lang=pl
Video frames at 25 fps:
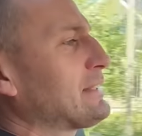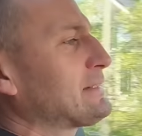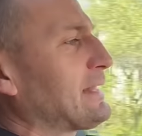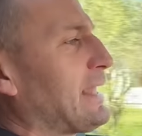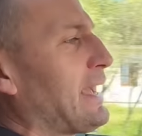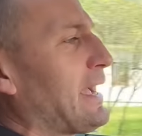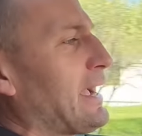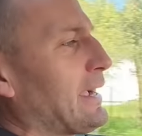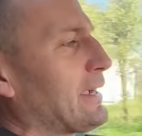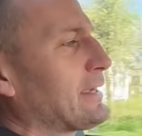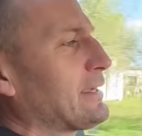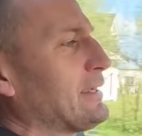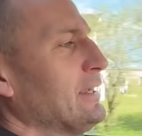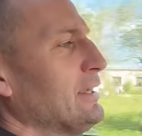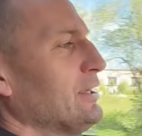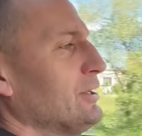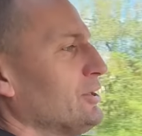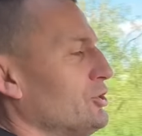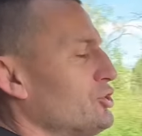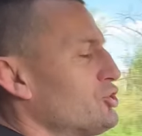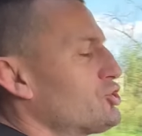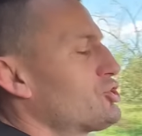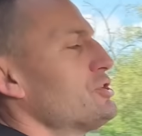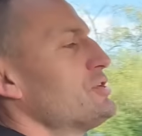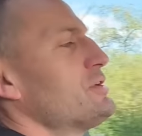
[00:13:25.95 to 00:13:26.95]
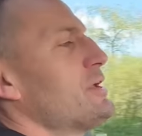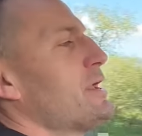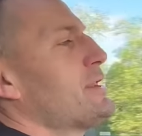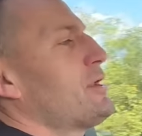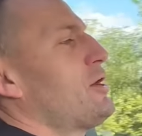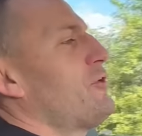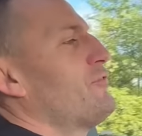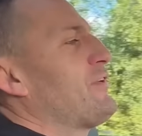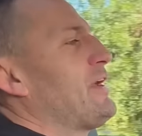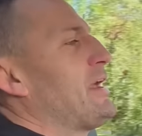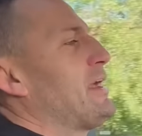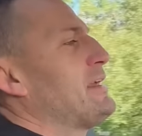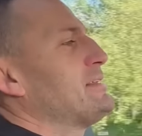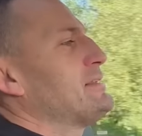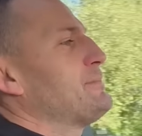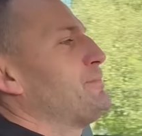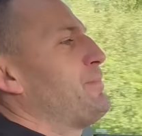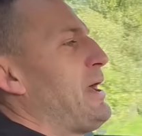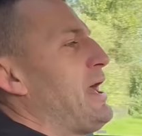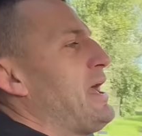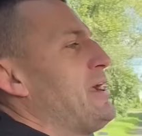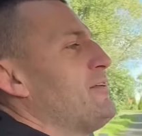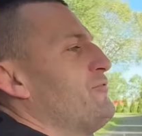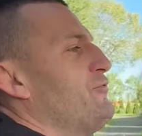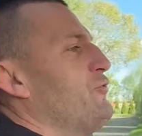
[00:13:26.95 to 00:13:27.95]
tak jak inżynierowie
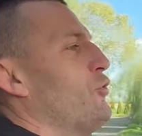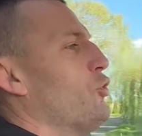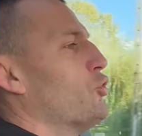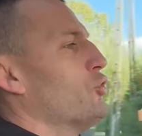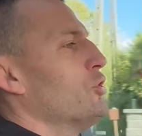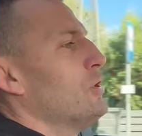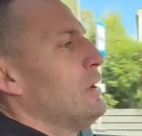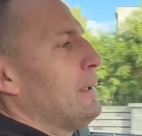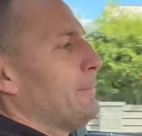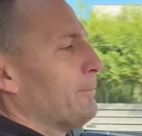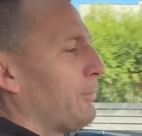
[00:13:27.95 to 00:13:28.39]
BMW,